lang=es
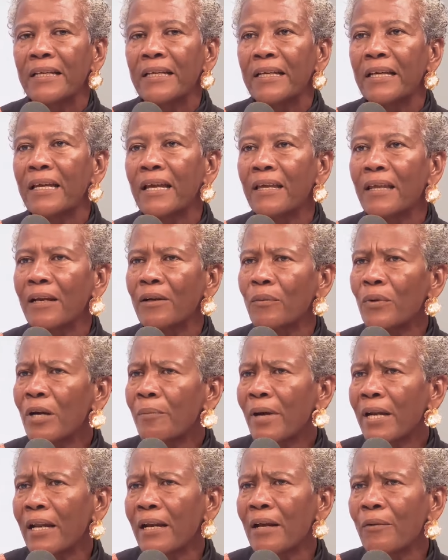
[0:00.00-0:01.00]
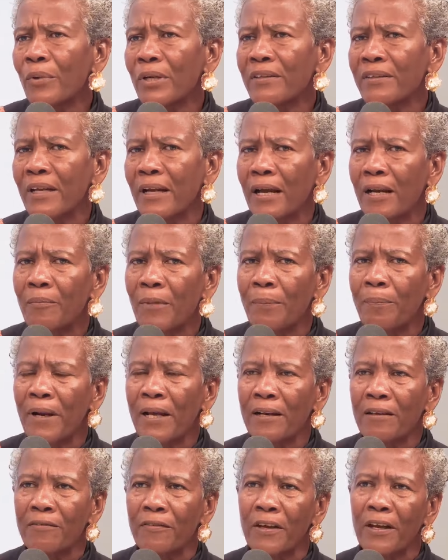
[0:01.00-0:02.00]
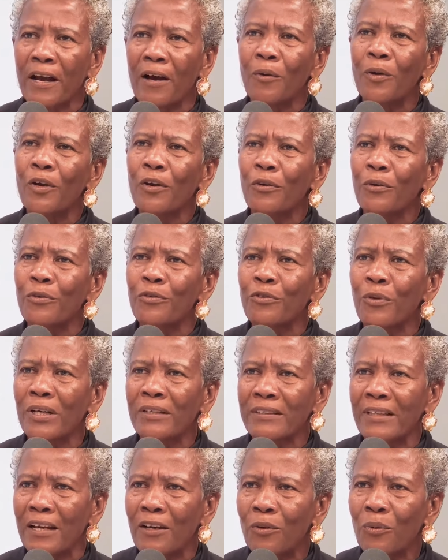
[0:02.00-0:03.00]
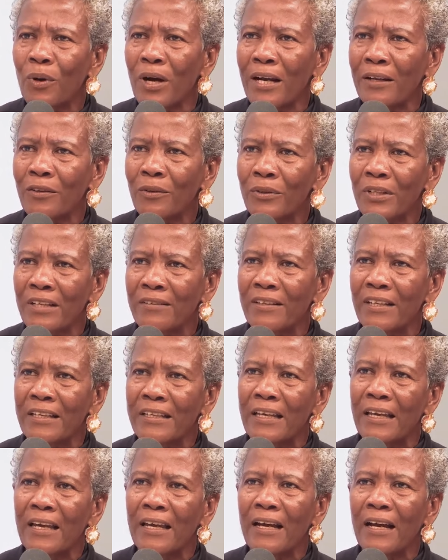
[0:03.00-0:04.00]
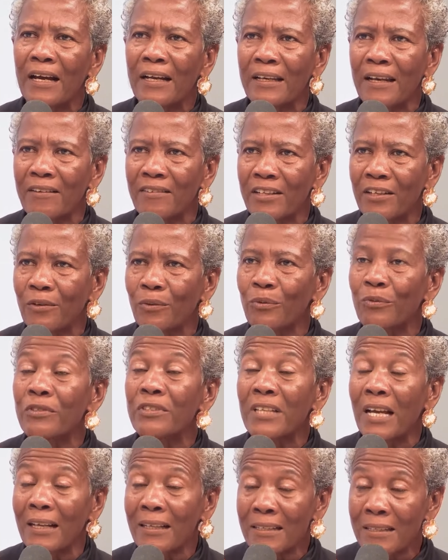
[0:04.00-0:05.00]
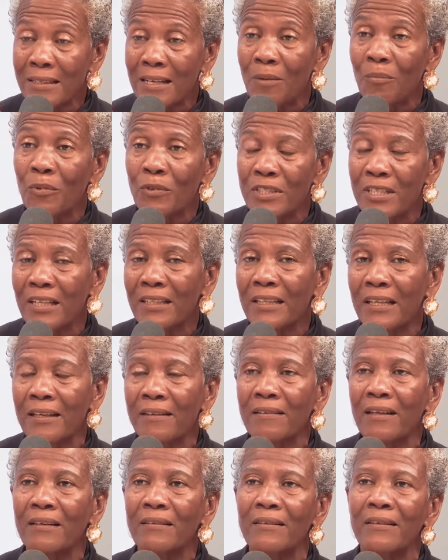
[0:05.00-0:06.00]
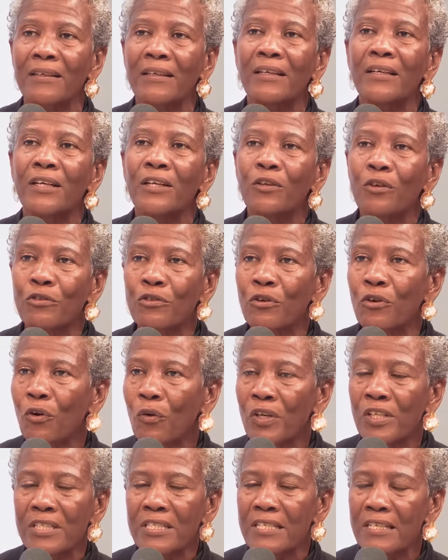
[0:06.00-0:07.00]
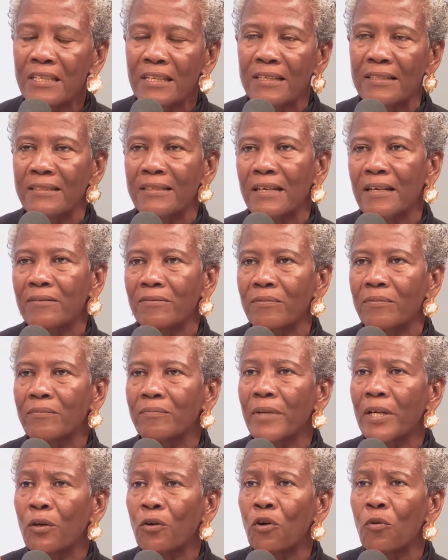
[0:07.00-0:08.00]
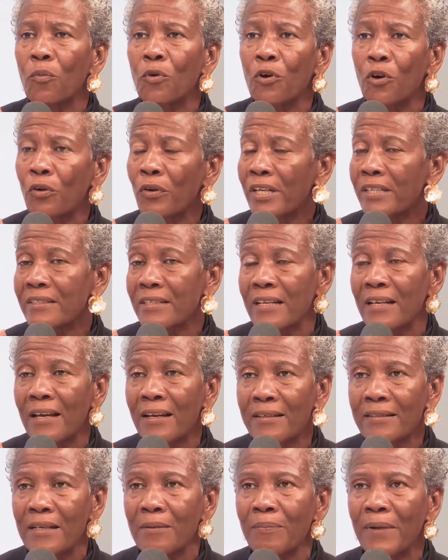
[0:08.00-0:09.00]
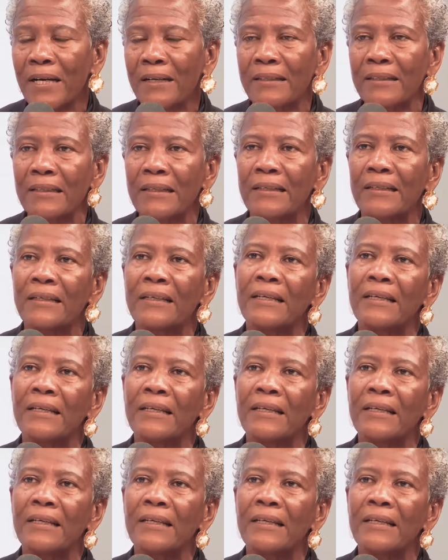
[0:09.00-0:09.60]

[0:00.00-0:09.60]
y que de alguna manera nuestra alma ha planificado incluso hasta el lugar donde se llega y la circunstancia, muchas de esas no son coincidencias. Pero como no nos enseñan esa parte,